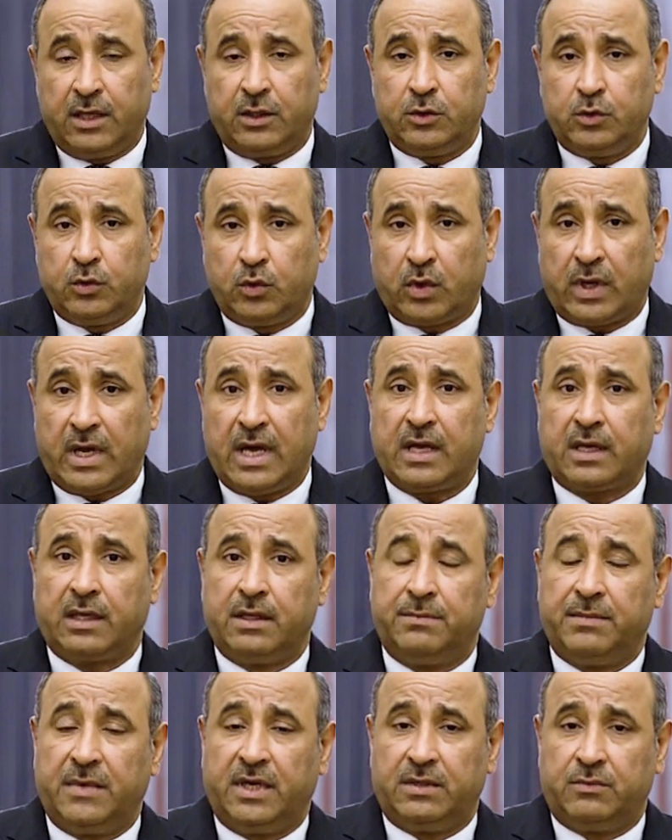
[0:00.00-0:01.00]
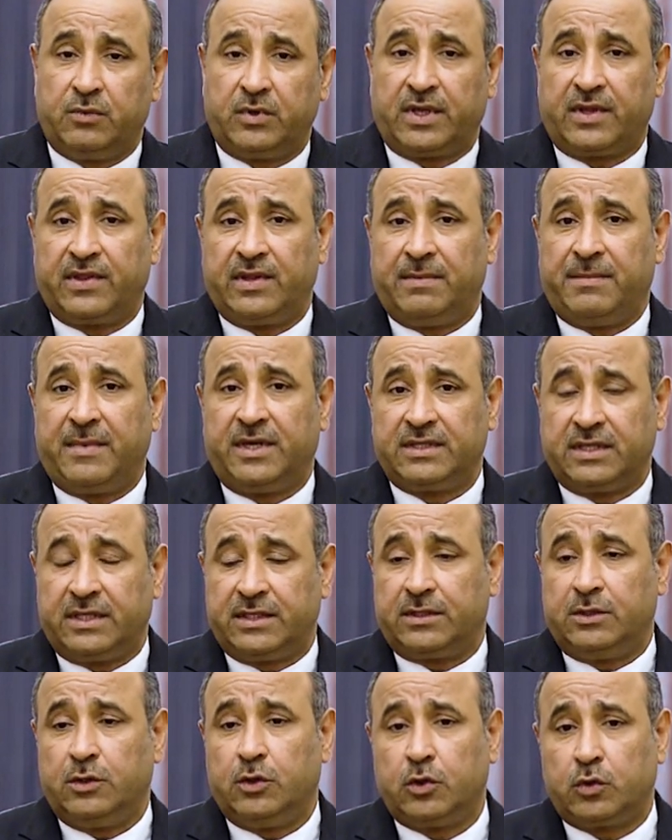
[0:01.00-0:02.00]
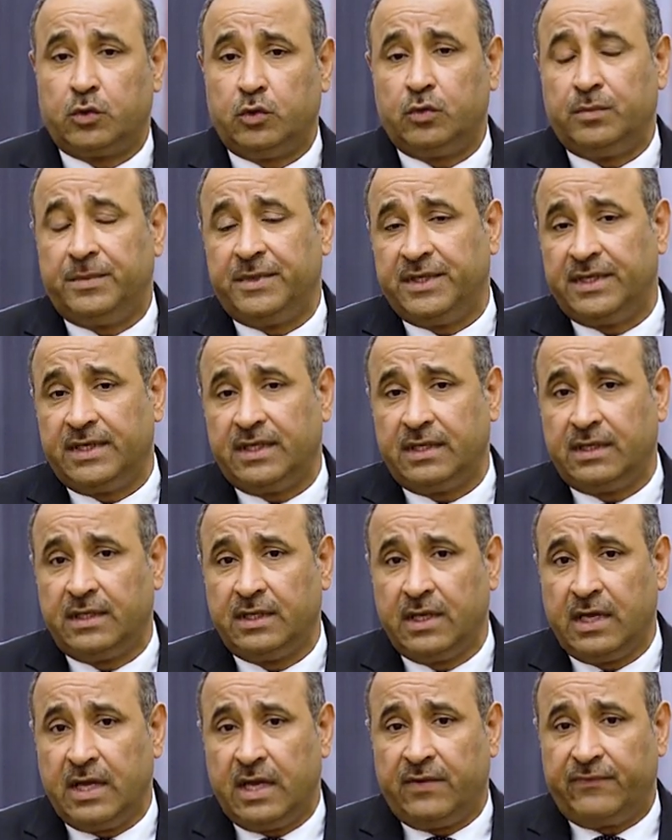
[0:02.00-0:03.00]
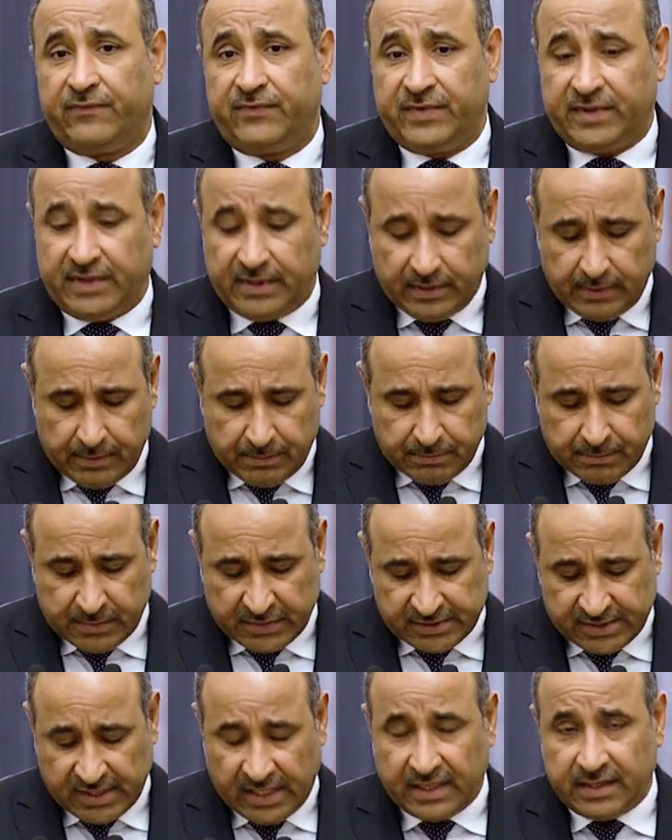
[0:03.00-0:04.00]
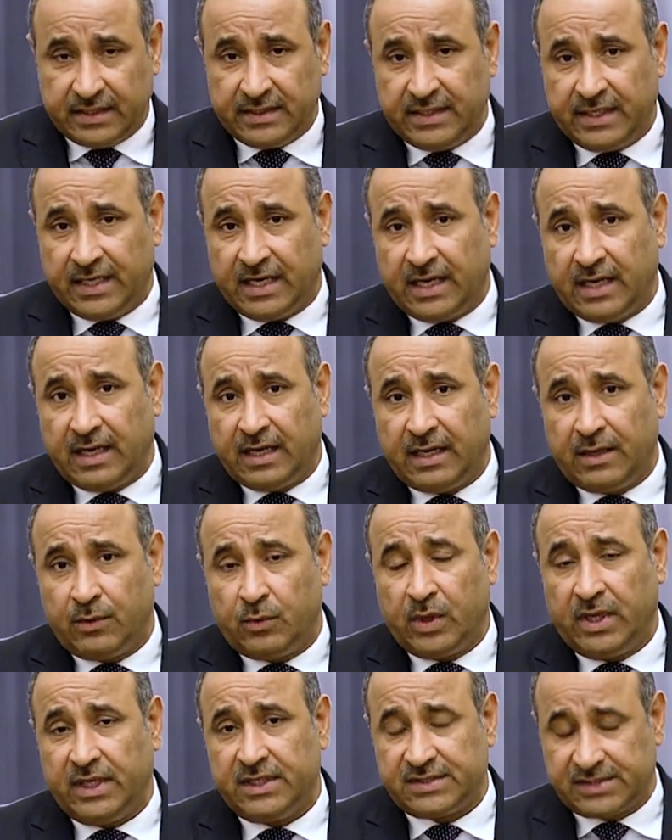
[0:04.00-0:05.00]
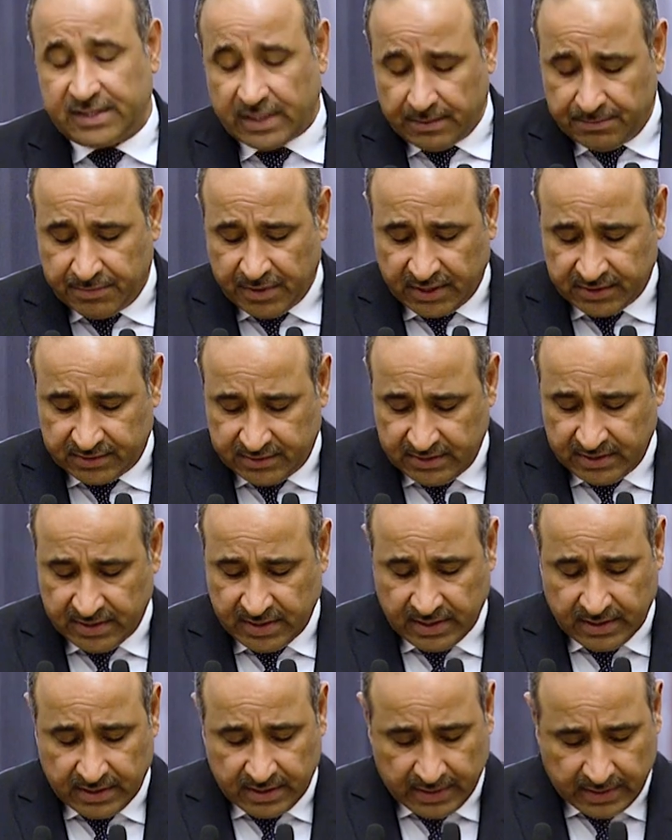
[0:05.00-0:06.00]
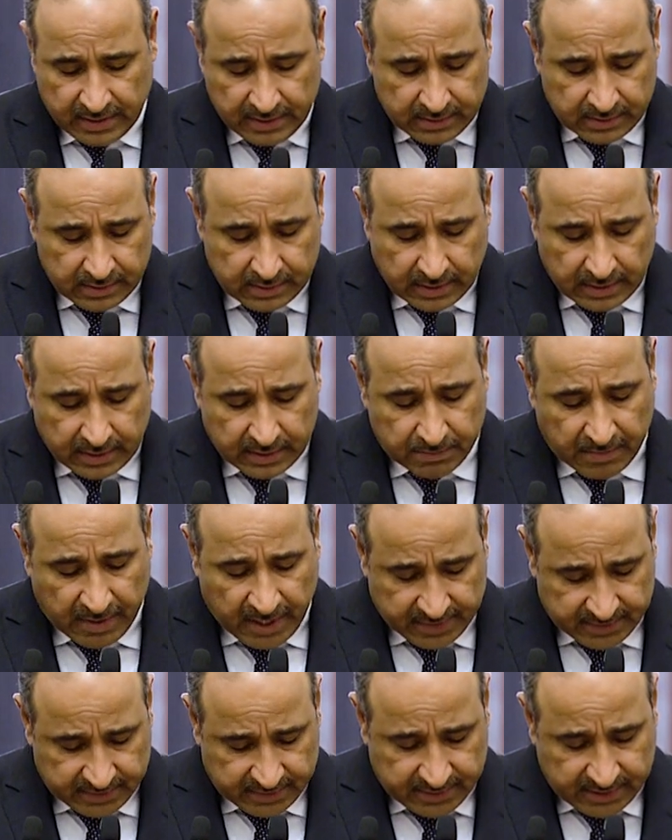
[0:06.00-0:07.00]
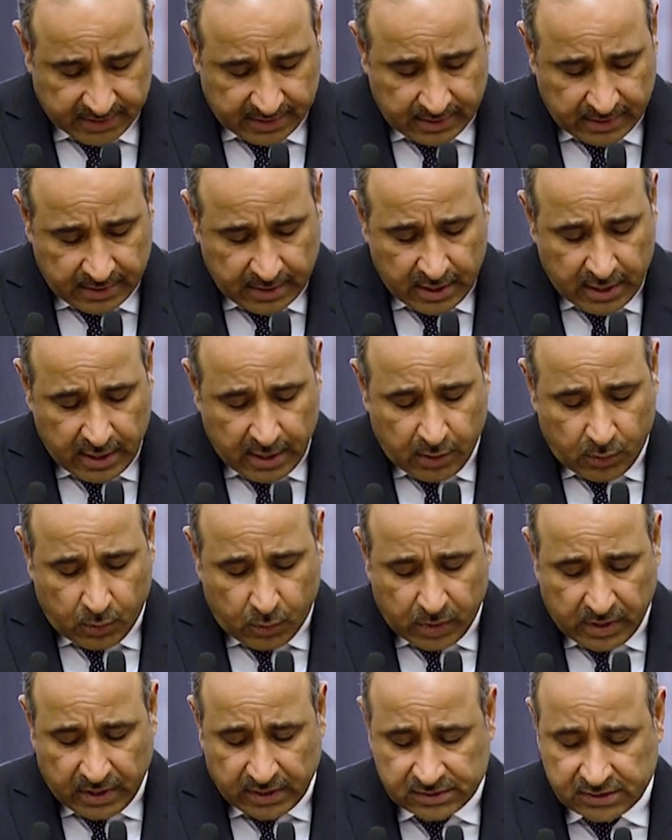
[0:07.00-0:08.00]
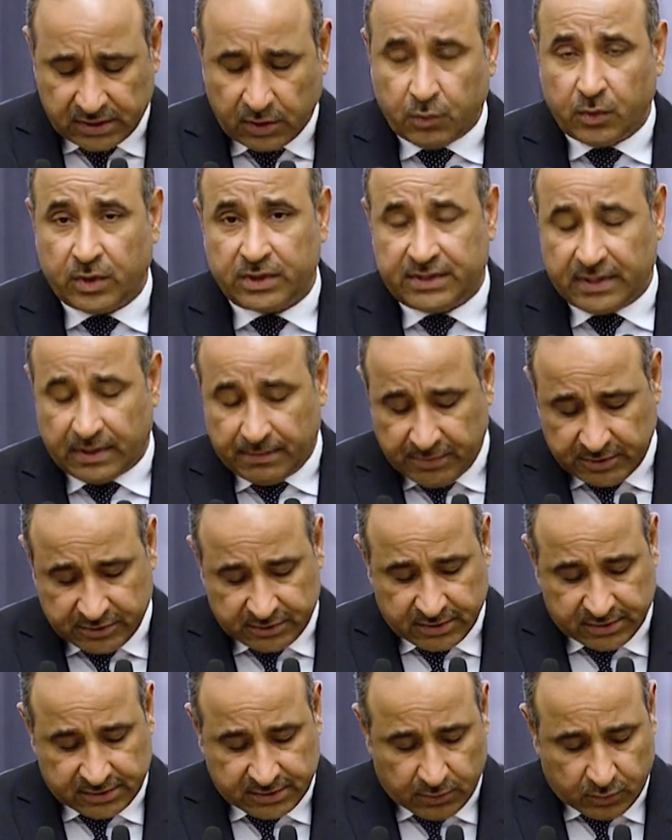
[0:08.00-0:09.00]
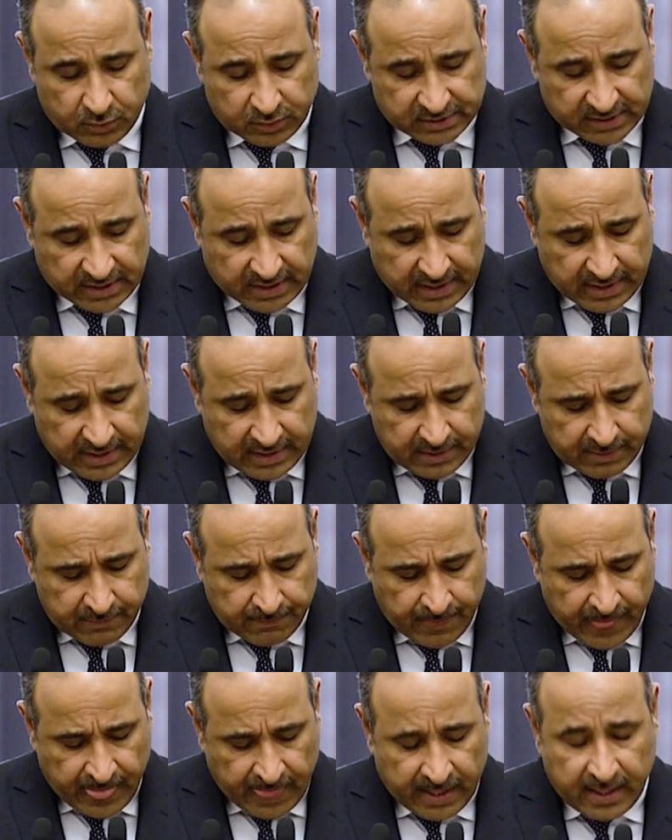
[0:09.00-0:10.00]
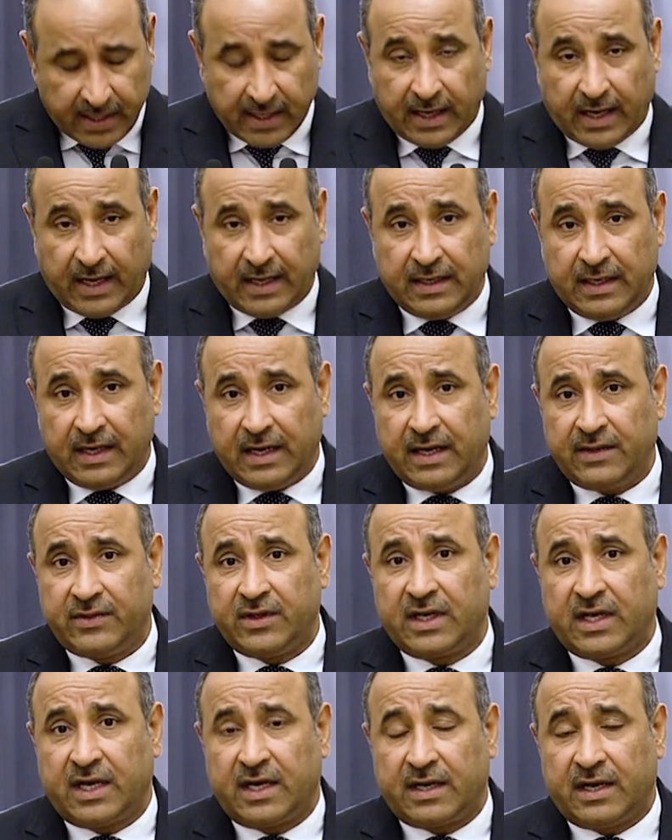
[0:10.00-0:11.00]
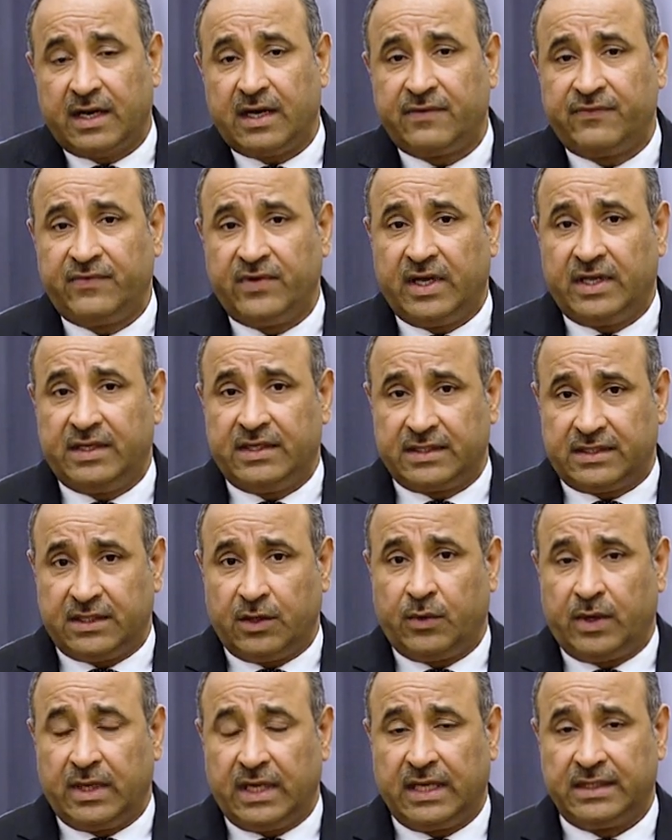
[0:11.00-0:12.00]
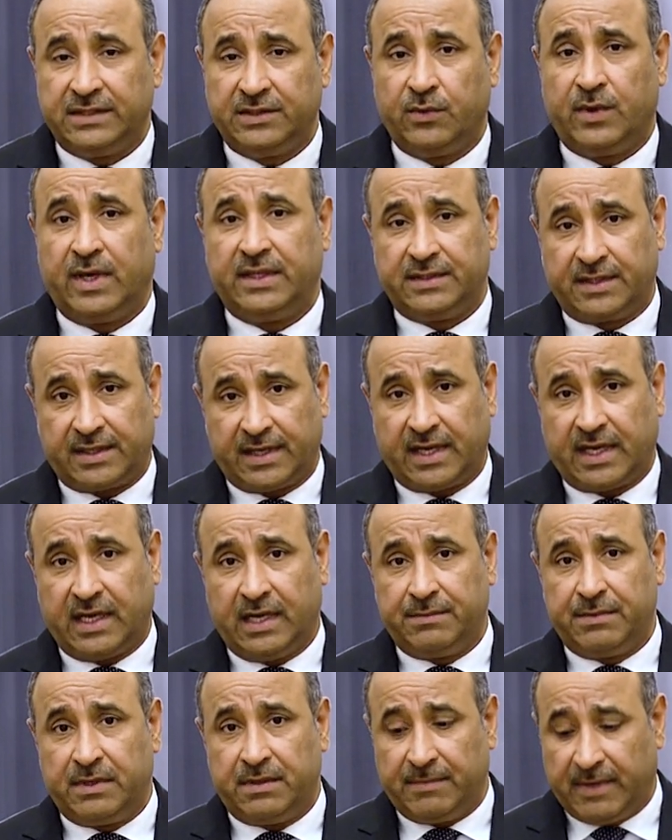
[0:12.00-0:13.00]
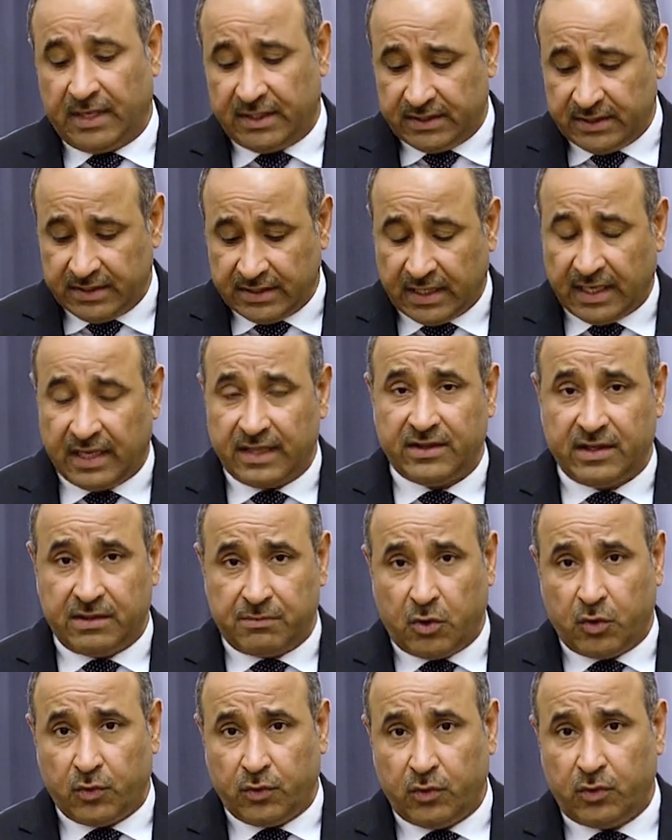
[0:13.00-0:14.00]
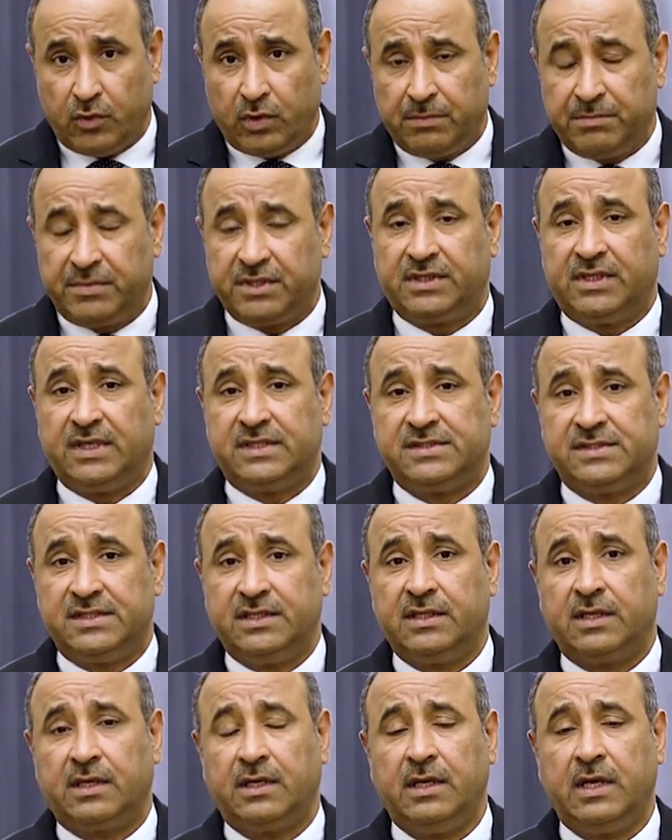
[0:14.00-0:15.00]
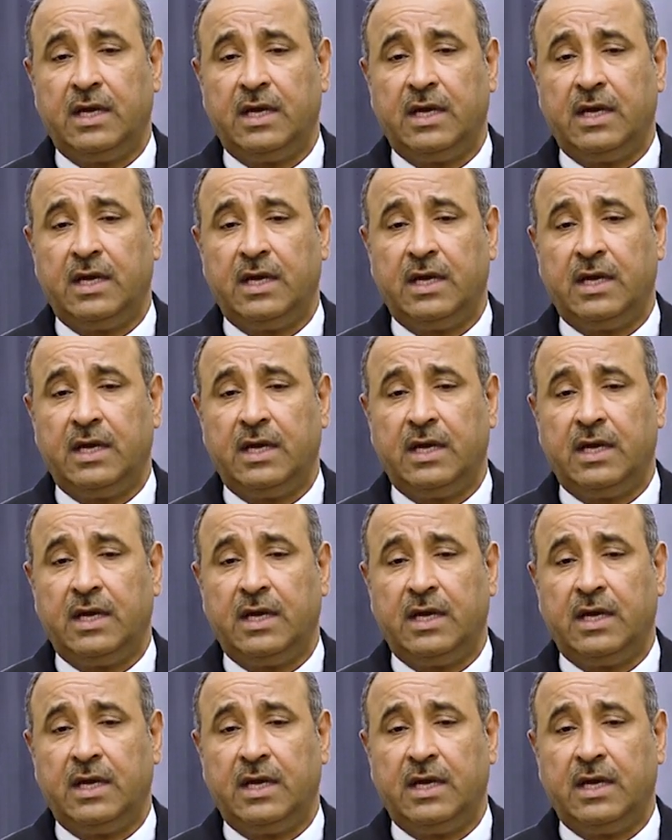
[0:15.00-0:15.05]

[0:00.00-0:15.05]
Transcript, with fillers: يراقب المنظمات غير الحكومية في مسائلها وحساباتها المالية وصوت مجلس الوزراء على هذا القرار في أن يتولى ديوان الرقابة المالية هذا الموضوع بالتنسيق